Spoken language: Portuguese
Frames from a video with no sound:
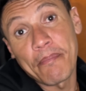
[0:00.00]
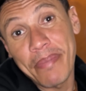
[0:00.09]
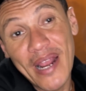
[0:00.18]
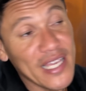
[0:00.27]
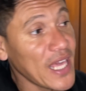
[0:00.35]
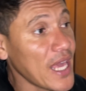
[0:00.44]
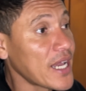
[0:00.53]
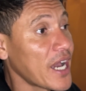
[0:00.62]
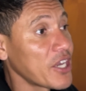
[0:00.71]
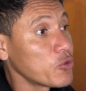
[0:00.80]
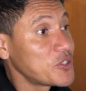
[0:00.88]
pra quem
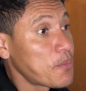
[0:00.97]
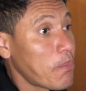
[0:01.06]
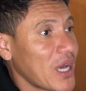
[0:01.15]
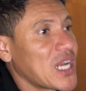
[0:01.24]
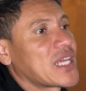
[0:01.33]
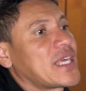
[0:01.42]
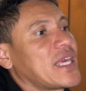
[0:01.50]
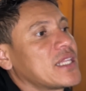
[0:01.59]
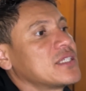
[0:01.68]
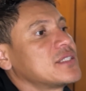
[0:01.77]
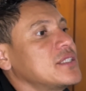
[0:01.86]
caiu de
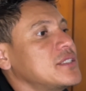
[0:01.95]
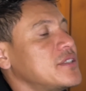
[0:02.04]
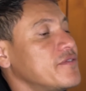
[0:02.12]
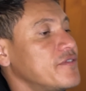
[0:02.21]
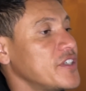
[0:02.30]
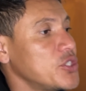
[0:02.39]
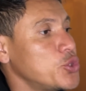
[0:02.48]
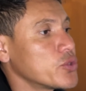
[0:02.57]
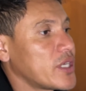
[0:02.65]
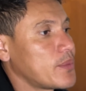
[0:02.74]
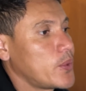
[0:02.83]
paraquedas nesse vídeo,
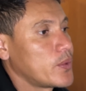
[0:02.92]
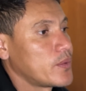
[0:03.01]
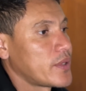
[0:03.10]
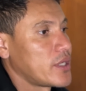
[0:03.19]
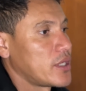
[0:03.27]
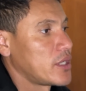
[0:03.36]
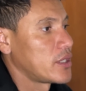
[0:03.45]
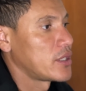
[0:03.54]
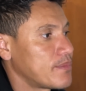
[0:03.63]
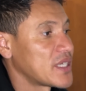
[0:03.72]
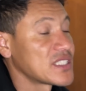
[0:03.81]
né, meu, é...
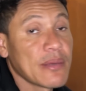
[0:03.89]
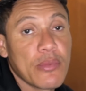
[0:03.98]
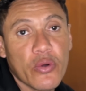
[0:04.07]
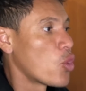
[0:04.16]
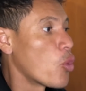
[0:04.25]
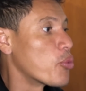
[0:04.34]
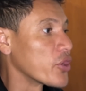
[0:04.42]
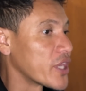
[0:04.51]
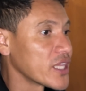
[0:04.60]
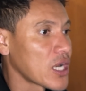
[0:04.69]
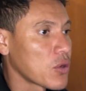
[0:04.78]
Pra saber o, o
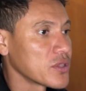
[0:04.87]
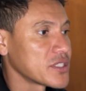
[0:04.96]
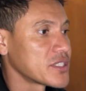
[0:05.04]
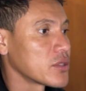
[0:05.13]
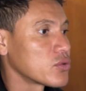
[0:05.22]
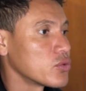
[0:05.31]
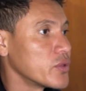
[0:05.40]
porquê tá acontecendo tudo